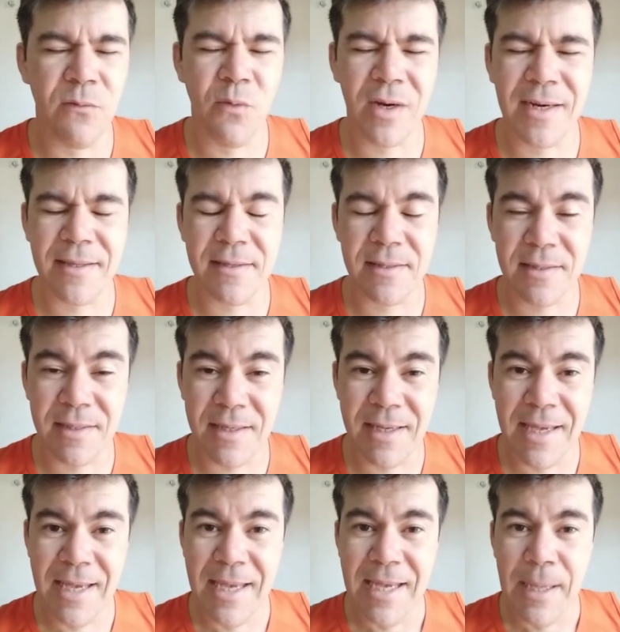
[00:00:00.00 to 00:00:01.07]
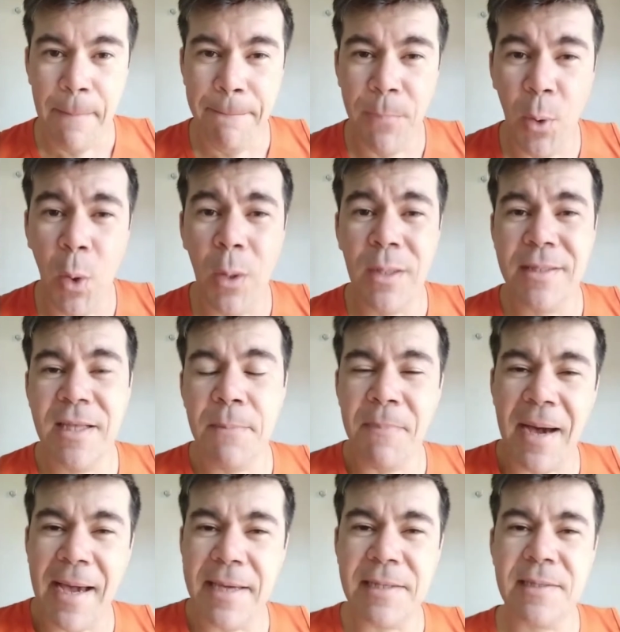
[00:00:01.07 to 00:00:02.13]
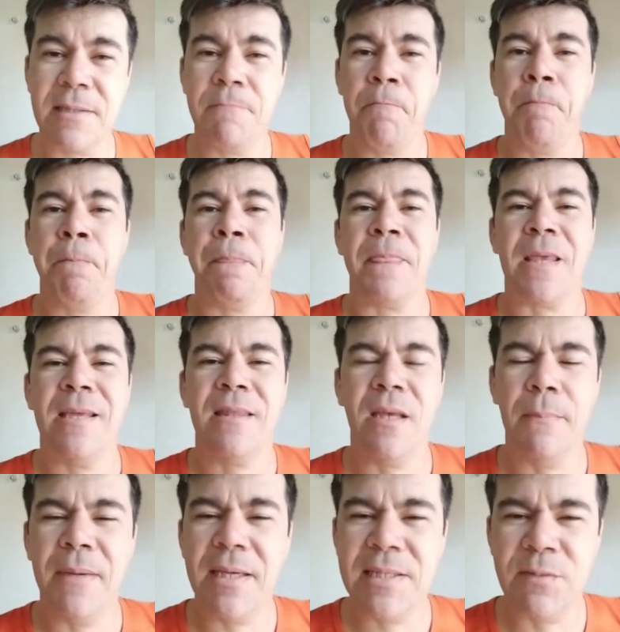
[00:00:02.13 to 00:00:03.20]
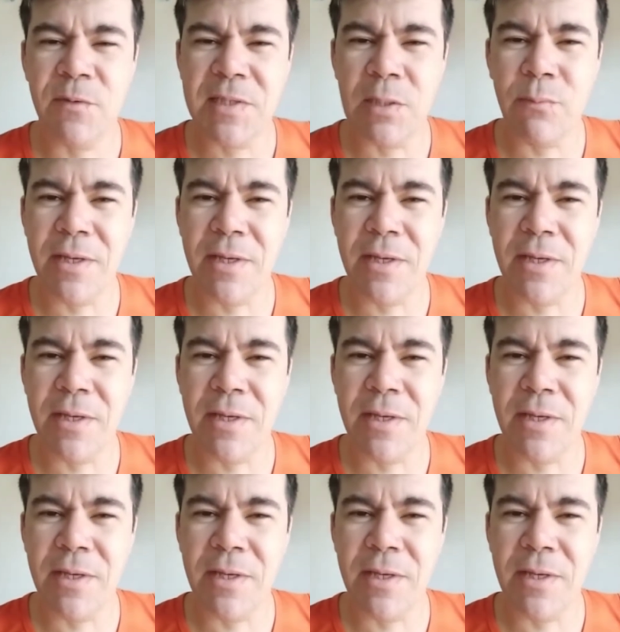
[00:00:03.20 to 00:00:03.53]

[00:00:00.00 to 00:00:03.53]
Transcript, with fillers: Eu vou agradecer por demais. E também, se você